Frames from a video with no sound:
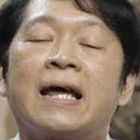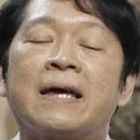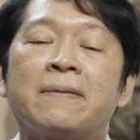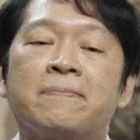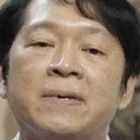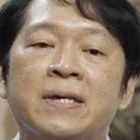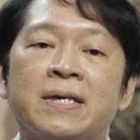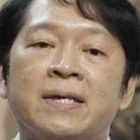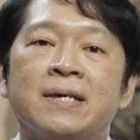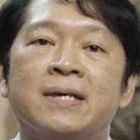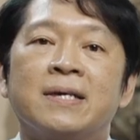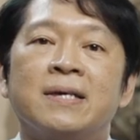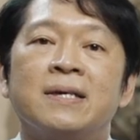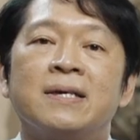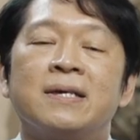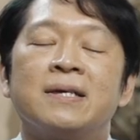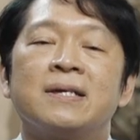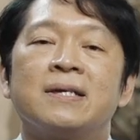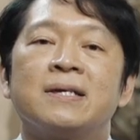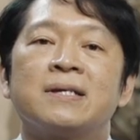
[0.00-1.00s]
ในปี
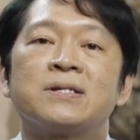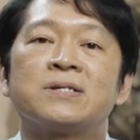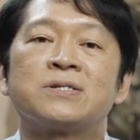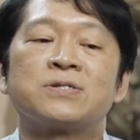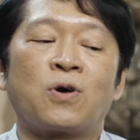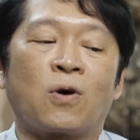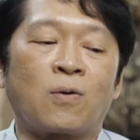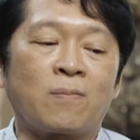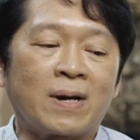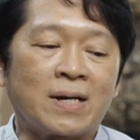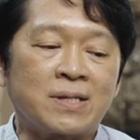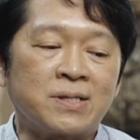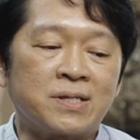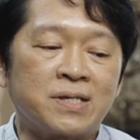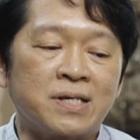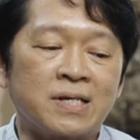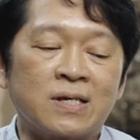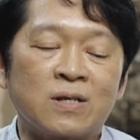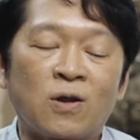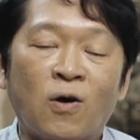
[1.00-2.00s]
สองพัน
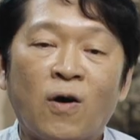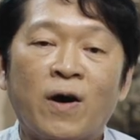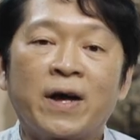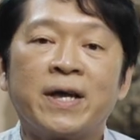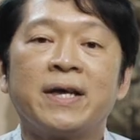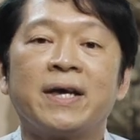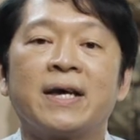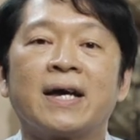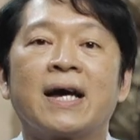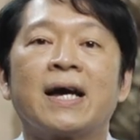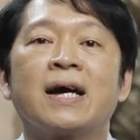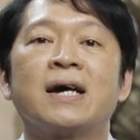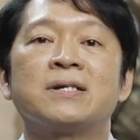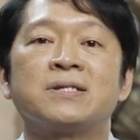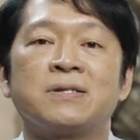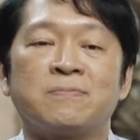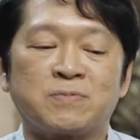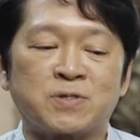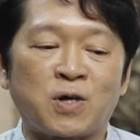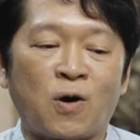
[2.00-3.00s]
สี่ร้อยห้า
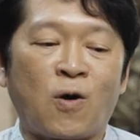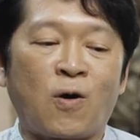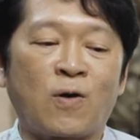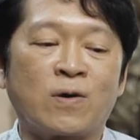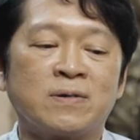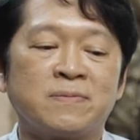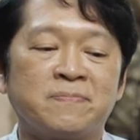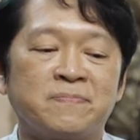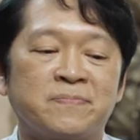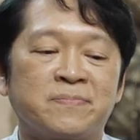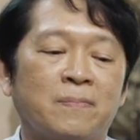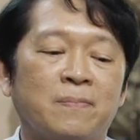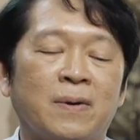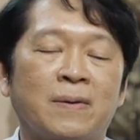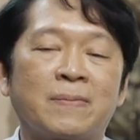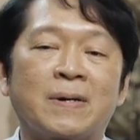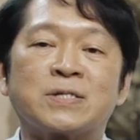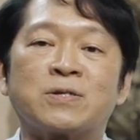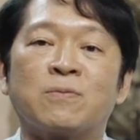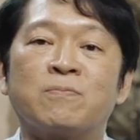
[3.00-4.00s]
สิบสองพ
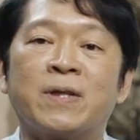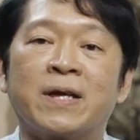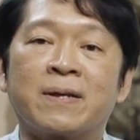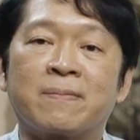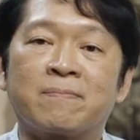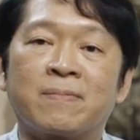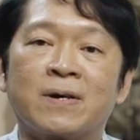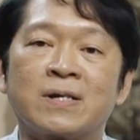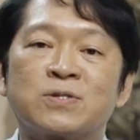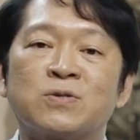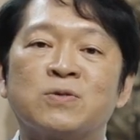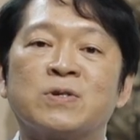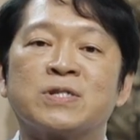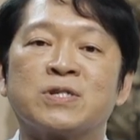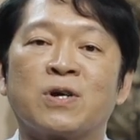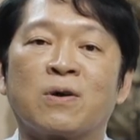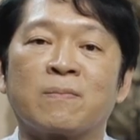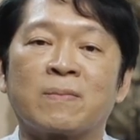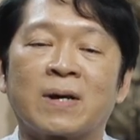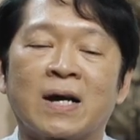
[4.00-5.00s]
ระบาทสมเด็จพระจุล
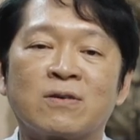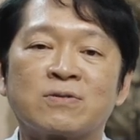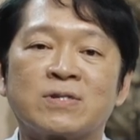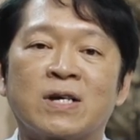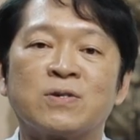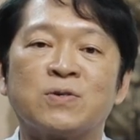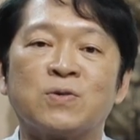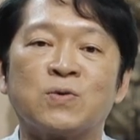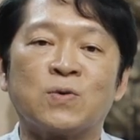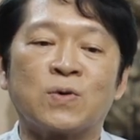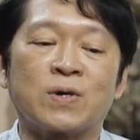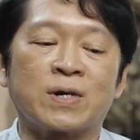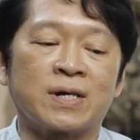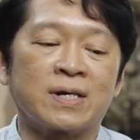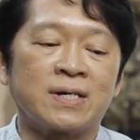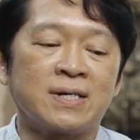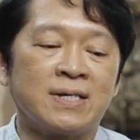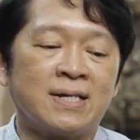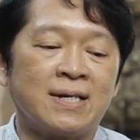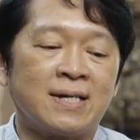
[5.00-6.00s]
จอมเกล้าเจ้าอยู่หัว
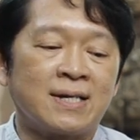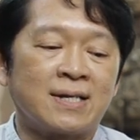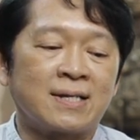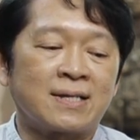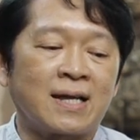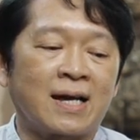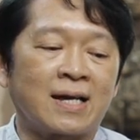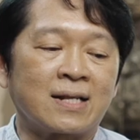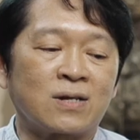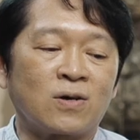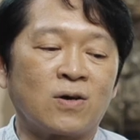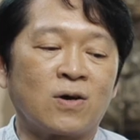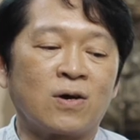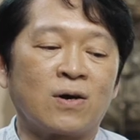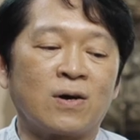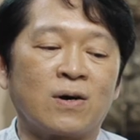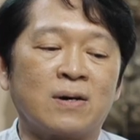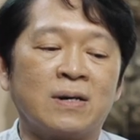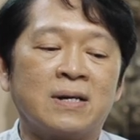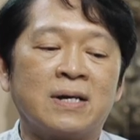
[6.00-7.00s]
ท่านก็
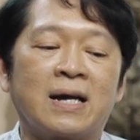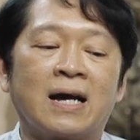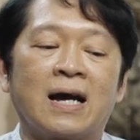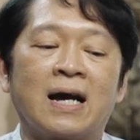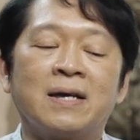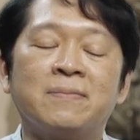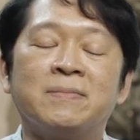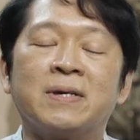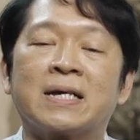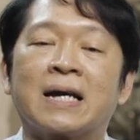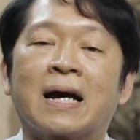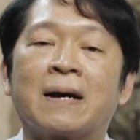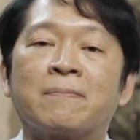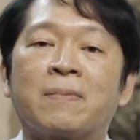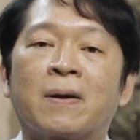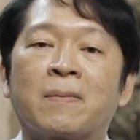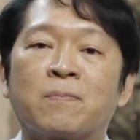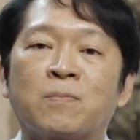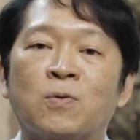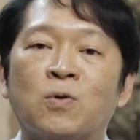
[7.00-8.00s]
ให้มีการ
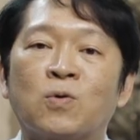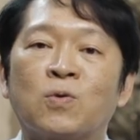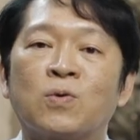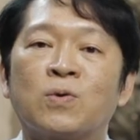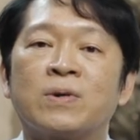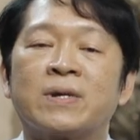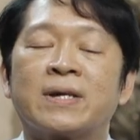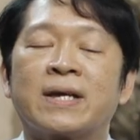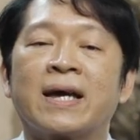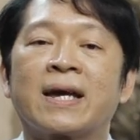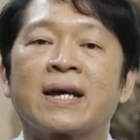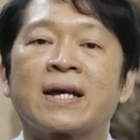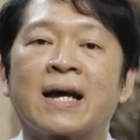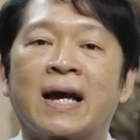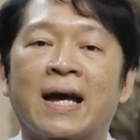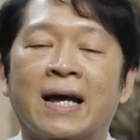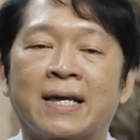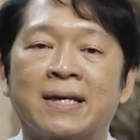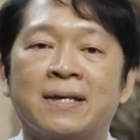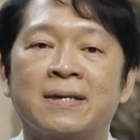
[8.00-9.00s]
ปรับปรุงแก้
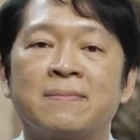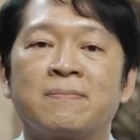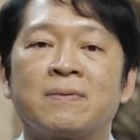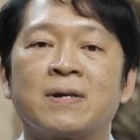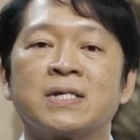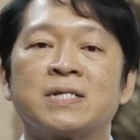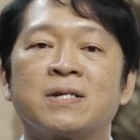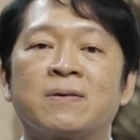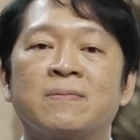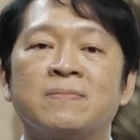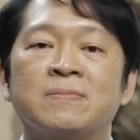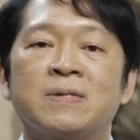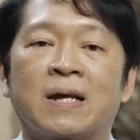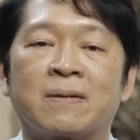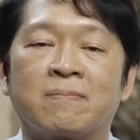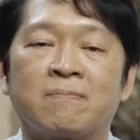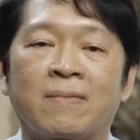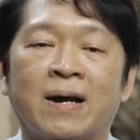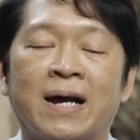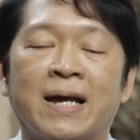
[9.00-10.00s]
ไขพระราชบัญญั
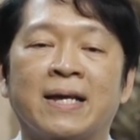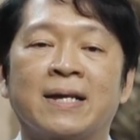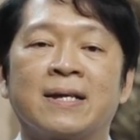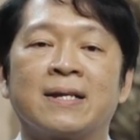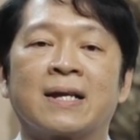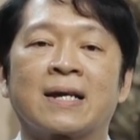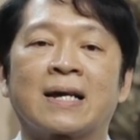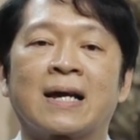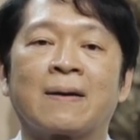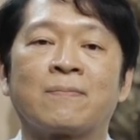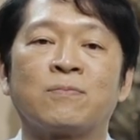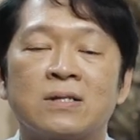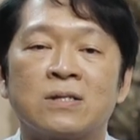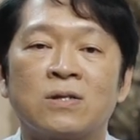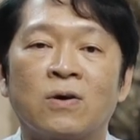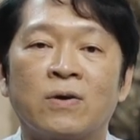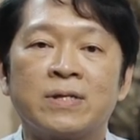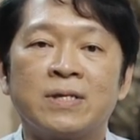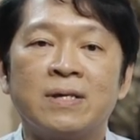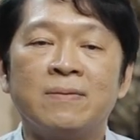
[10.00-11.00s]
ติใหม่นะครับ
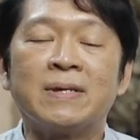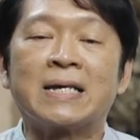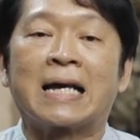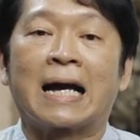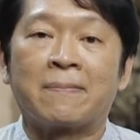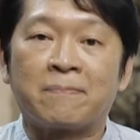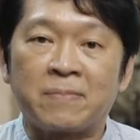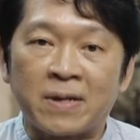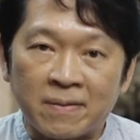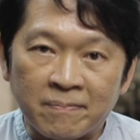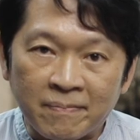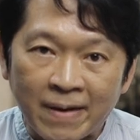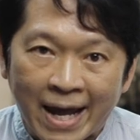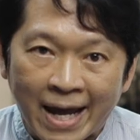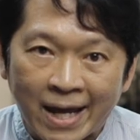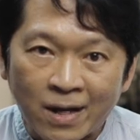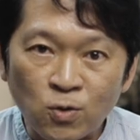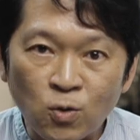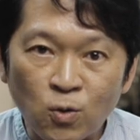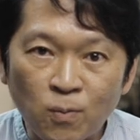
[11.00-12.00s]
โดยที่มีการเปลี่ยนแปล
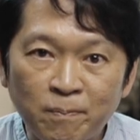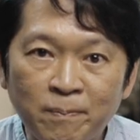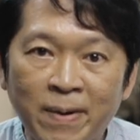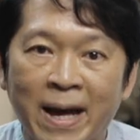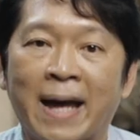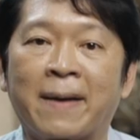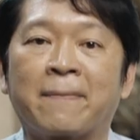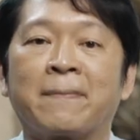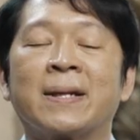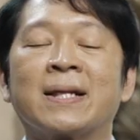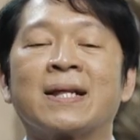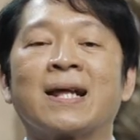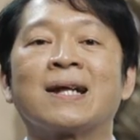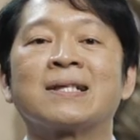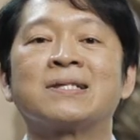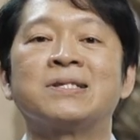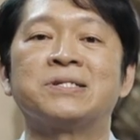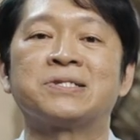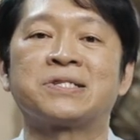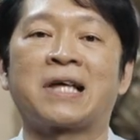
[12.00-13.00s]
งรูปแบบเป็นครั้
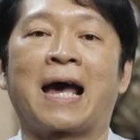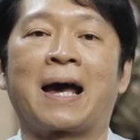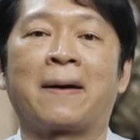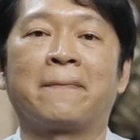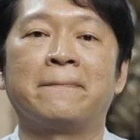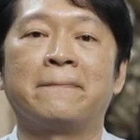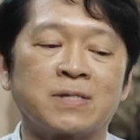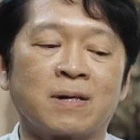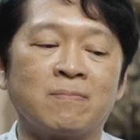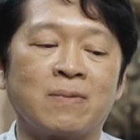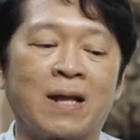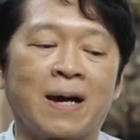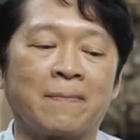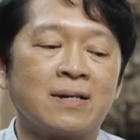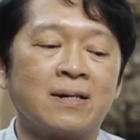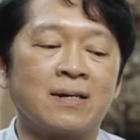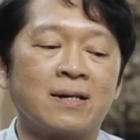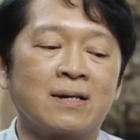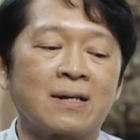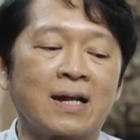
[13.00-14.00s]
งที่สามสำหรับ
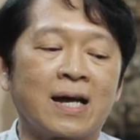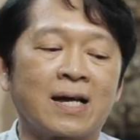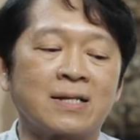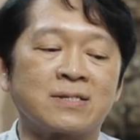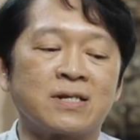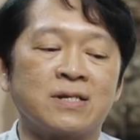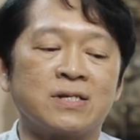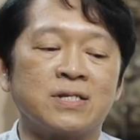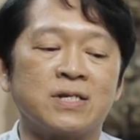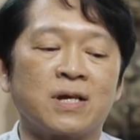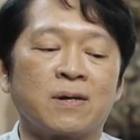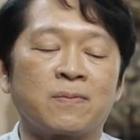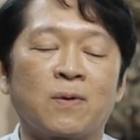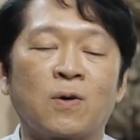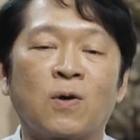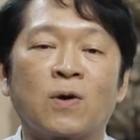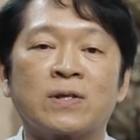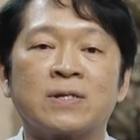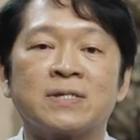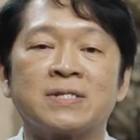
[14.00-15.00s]
เครื่องราชอิสริยาภ
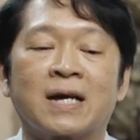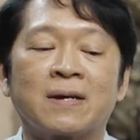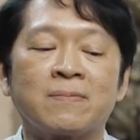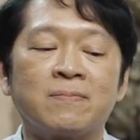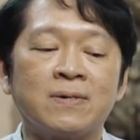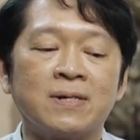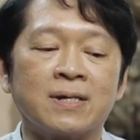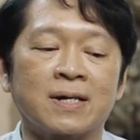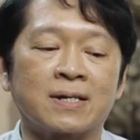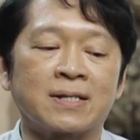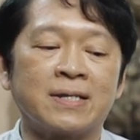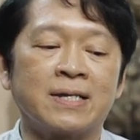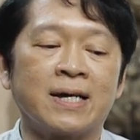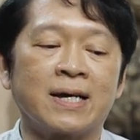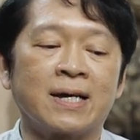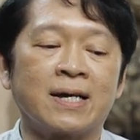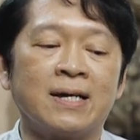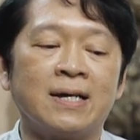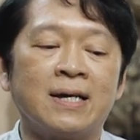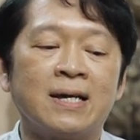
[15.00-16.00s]
รณ์ช้างเผือก
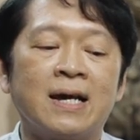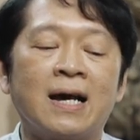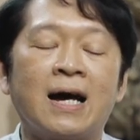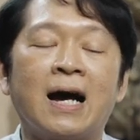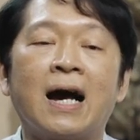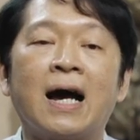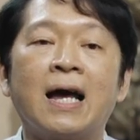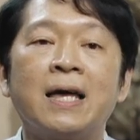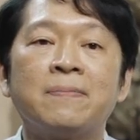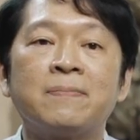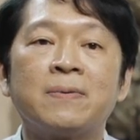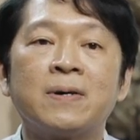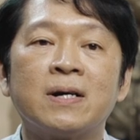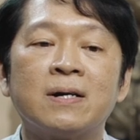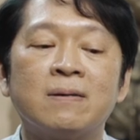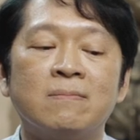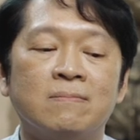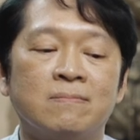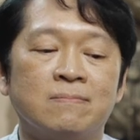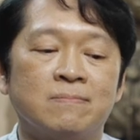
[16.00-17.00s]
เนี่ยให้
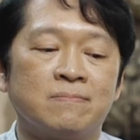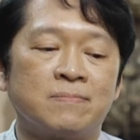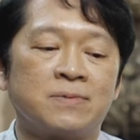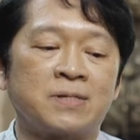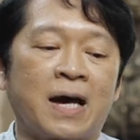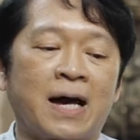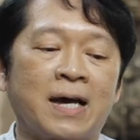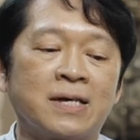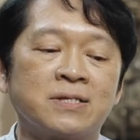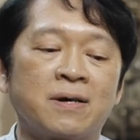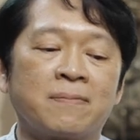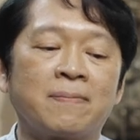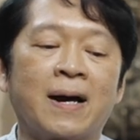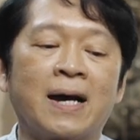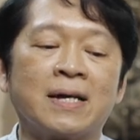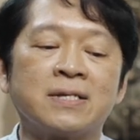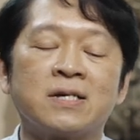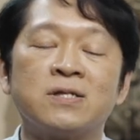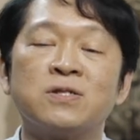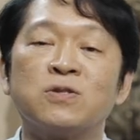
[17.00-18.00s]
เพิ่มสายสะ
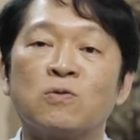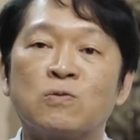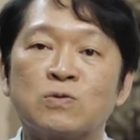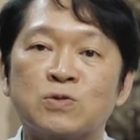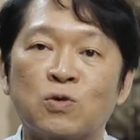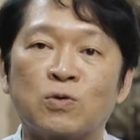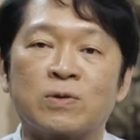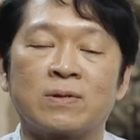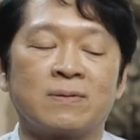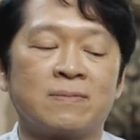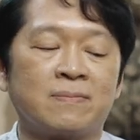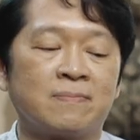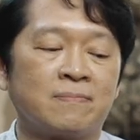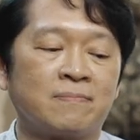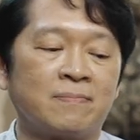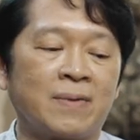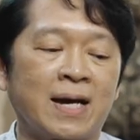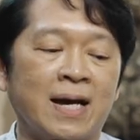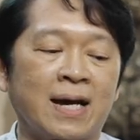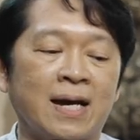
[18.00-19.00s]
พายชั้นสูงสุด
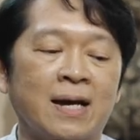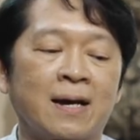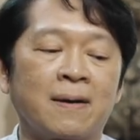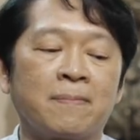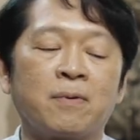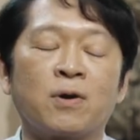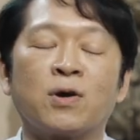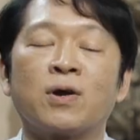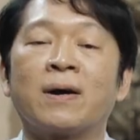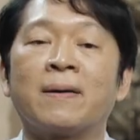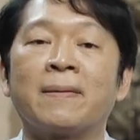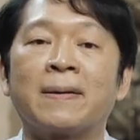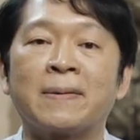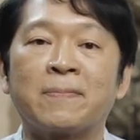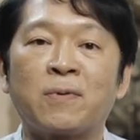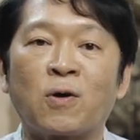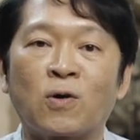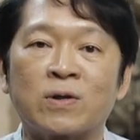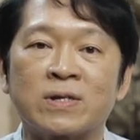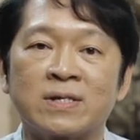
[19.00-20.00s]
มหาปรา
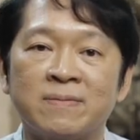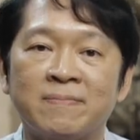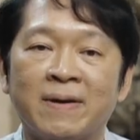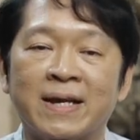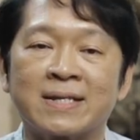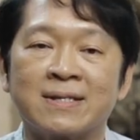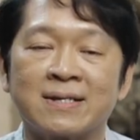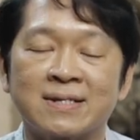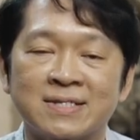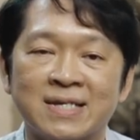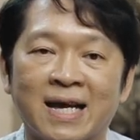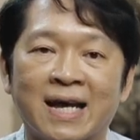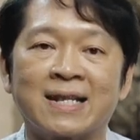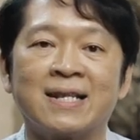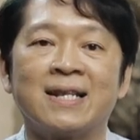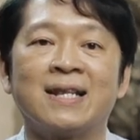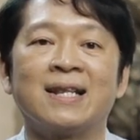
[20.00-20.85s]
ภรณ์ขึ้นไปอีกหนึ่งชั้น